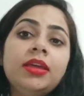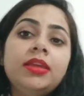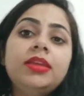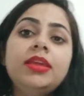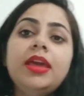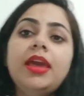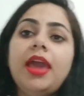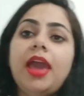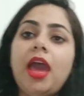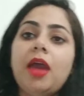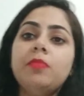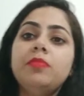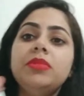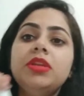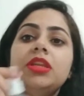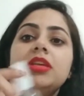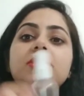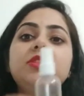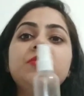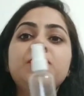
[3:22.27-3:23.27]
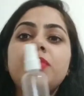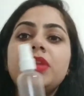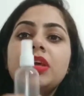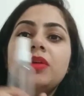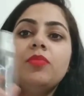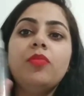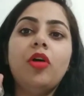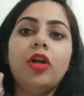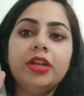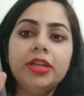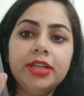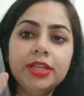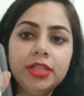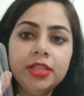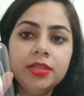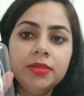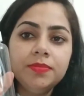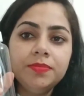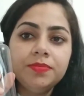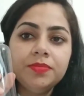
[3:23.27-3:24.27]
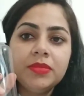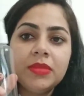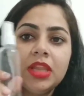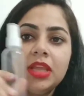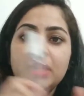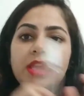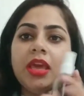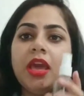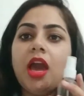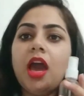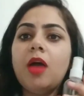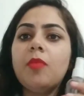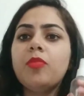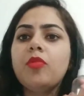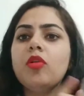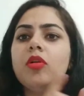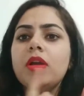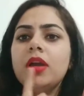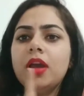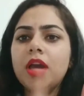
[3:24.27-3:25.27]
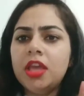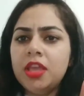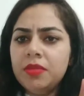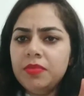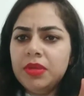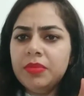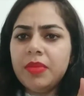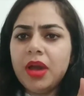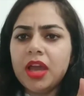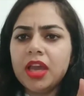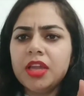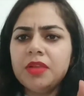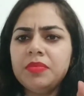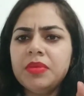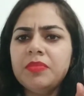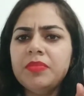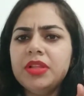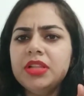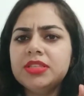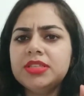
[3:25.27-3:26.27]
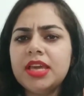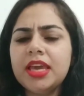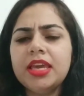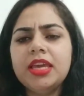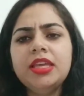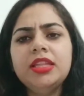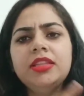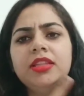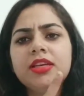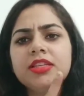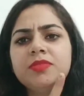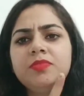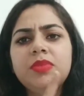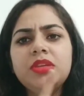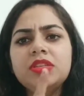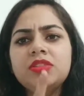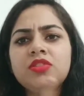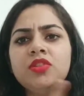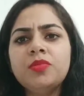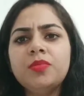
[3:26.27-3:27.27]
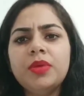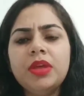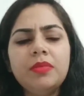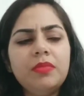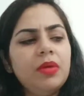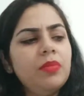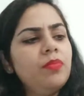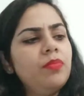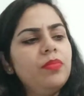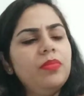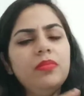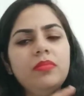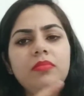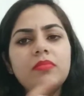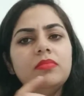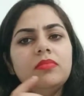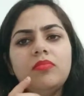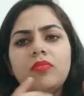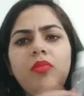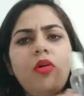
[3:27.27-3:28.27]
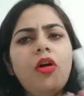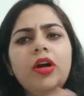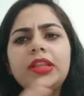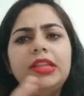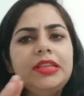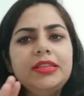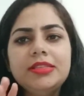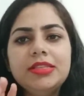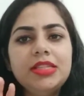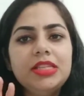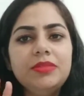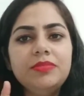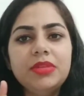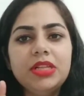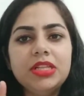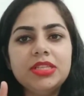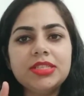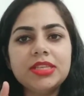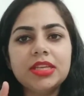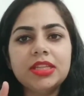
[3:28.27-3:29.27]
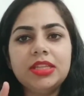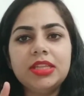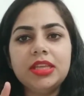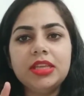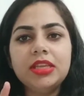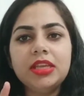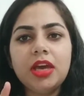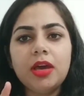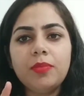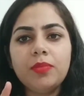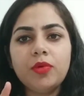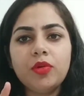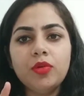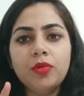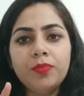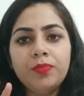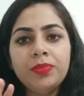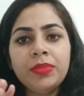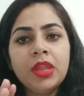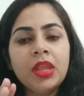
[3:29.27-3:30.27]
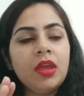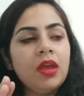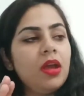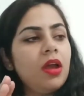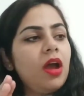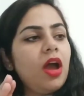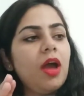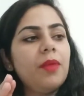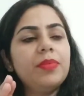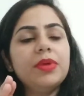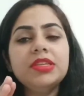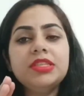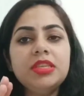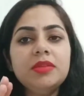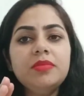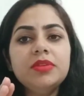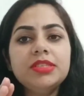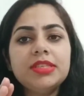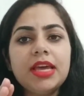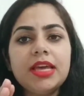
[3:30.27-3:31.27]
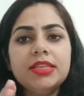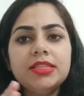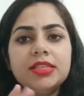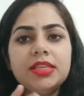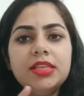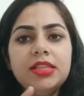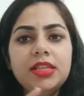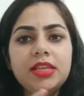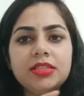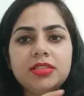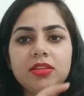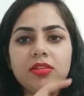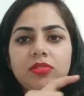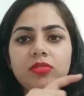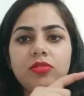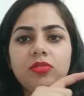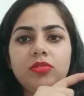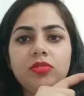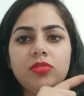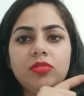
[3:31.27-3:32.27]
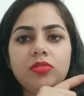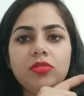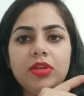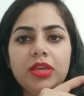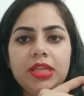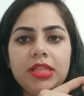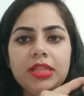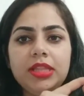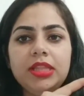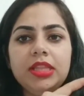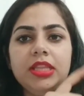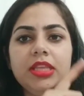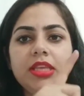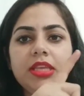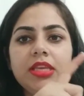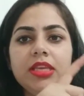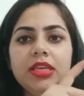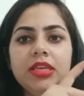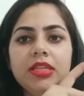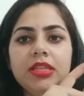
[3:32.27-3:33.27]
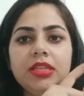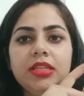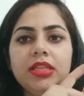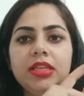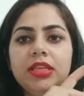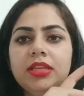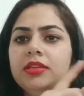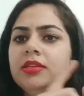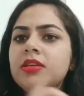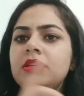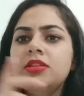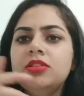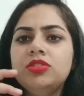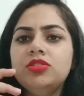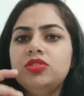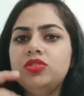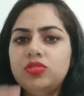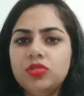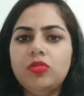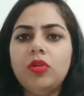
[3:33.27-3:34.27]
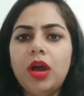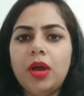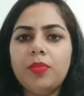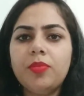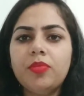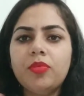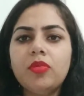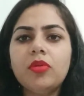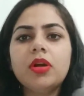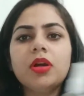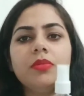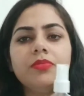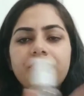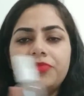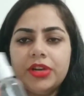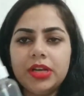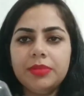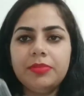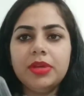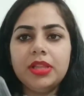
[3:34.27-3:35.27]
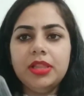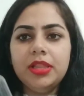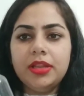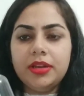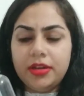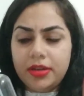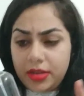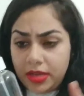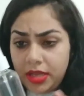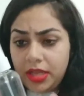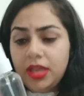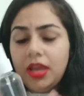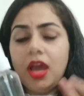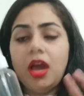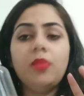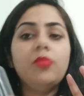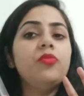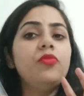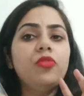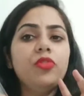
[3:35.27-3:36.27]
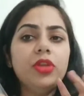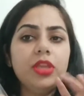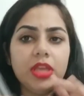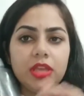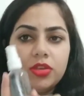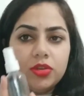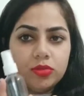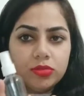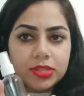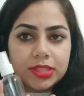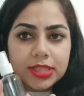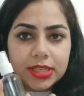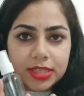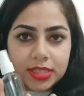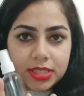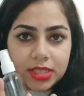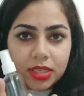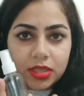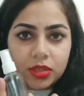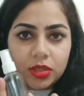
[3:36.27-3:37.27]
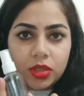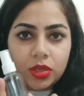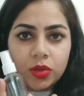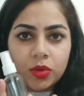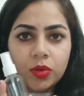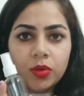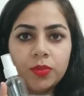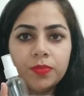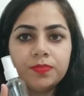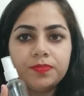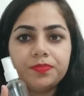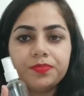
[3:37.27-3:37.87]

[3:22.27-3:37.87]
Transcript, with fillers: ये एम स्प्रे बॉटल ये आपको कहीं भी मार्केट में मिल जाएगी दस बीस रुपए में बहुत इजीली मिल सकती है ये आपको आप किसी भी साइज की ले सकते सकते हो इतनी इतनी जो आपको कंफर्टेबल रहे आप वो ये यूज कर सकते हो